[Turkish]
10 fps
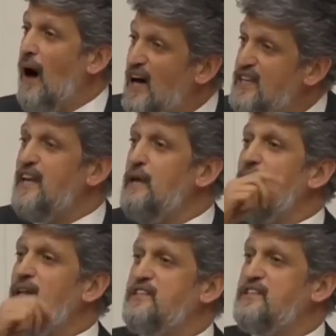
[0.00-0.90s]
Azeri
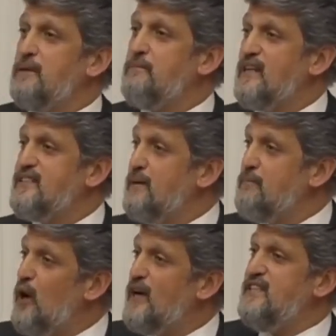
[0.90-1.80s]
milliyetçisi
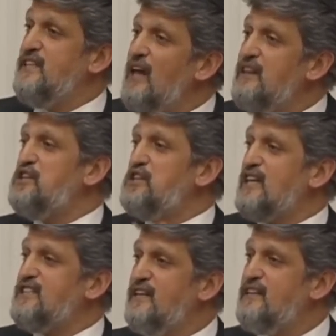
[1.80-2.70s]
bazıları burası yalnızca
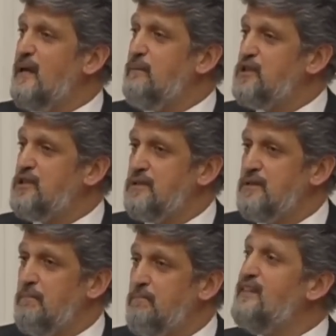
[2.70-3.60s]
Azeri'nin demiştir.
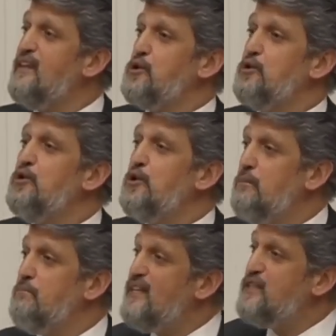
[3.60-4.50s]
Ben de şunu
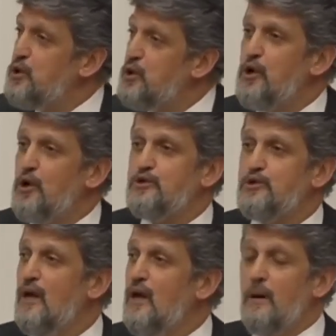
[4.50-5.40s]
diyorum, biz şunu diyoruz.